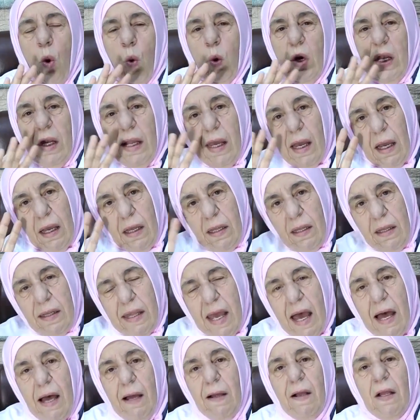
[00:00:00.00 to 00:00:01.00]
واللي
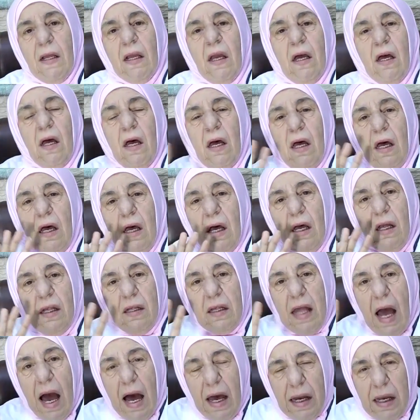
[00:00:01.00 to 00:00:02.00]
عنده آه،
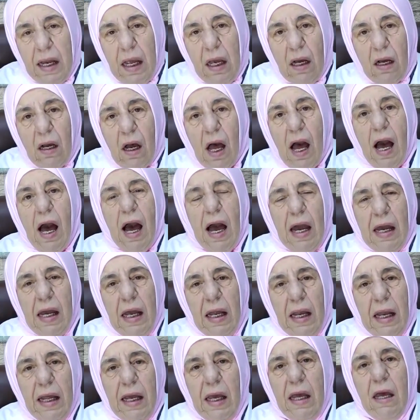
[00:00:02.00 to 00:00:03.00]
تاريخ
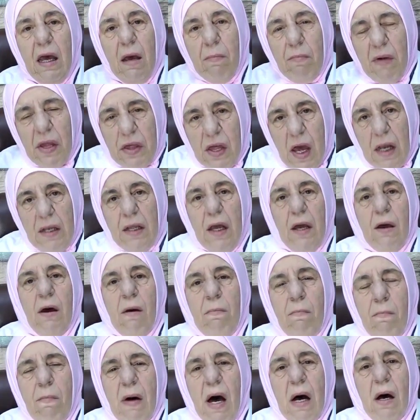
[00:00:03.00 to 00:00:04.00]
عائلي مثلا
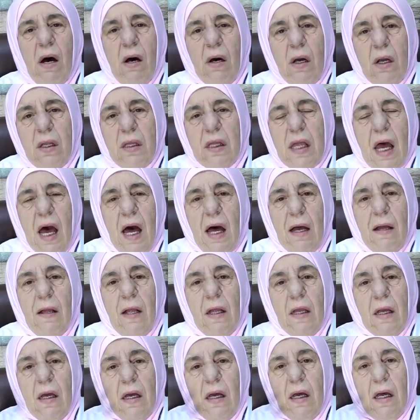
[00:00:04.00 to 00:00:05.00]
إما أخته
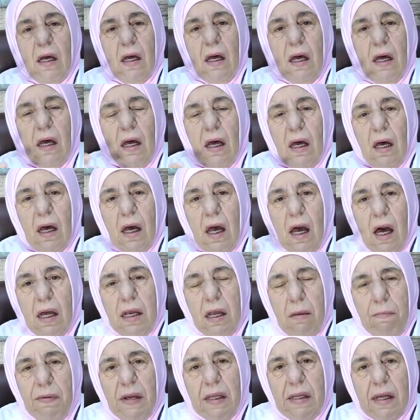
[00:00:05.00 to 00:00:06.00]
آه،
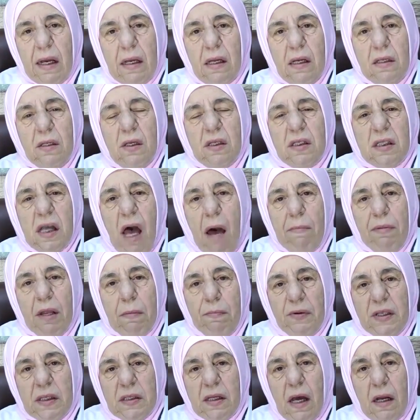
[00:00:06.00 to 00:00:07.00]
قريبتك
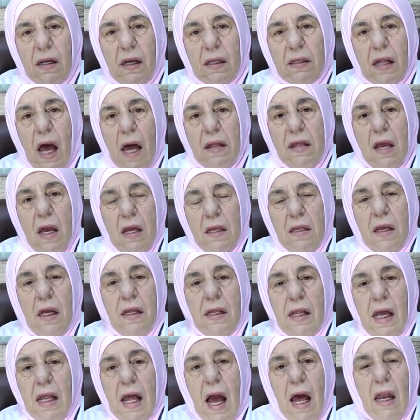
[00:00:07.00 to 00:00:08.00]
انصابت بالسرطان
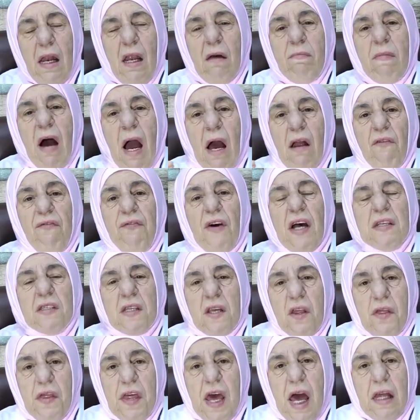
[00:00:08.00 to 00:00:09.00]
نحن نعلمها على الفحص
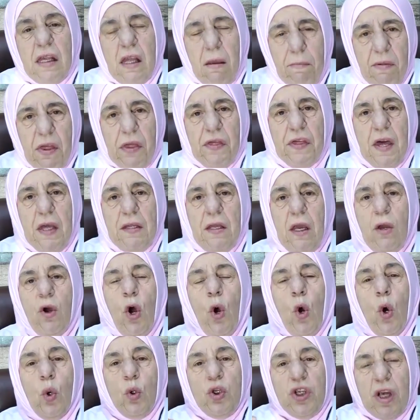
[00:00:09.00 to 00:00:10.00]
الذاتي بالثدي
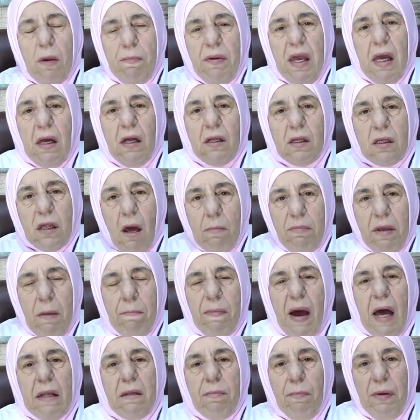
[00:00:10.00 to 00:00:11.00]
وجميع
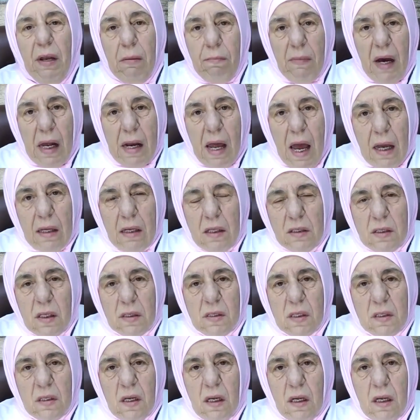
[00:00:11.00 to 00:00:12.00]
الطبيبات بالمراكز
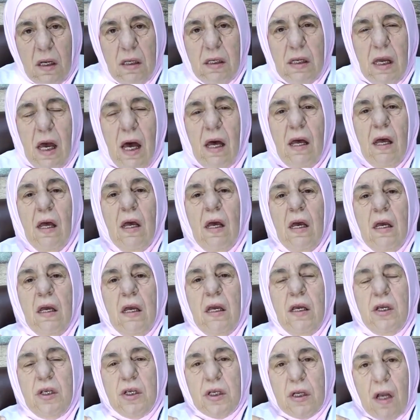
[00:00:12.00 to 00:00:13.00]
الصحية
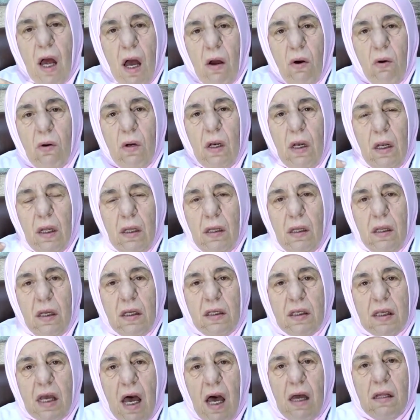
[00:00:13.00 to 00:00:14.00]
يشرحون
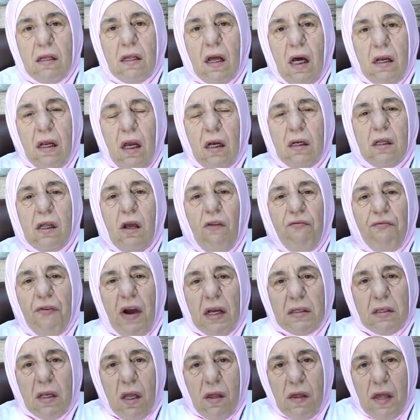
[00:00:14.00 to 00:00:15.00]
للنساء طريقة
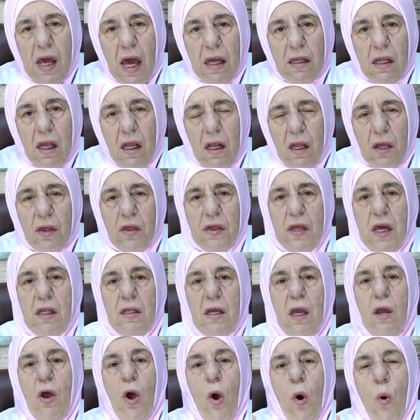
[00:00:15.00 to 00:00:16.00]
الفحص الذاتي
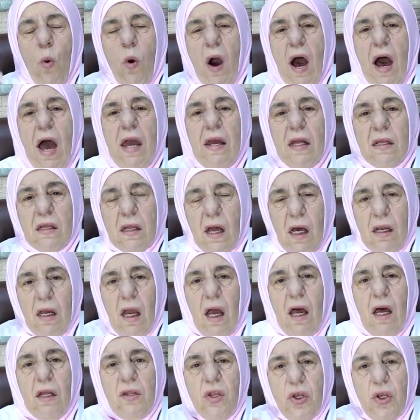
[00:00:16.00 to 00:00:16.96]
للثدي وهاي الطريقة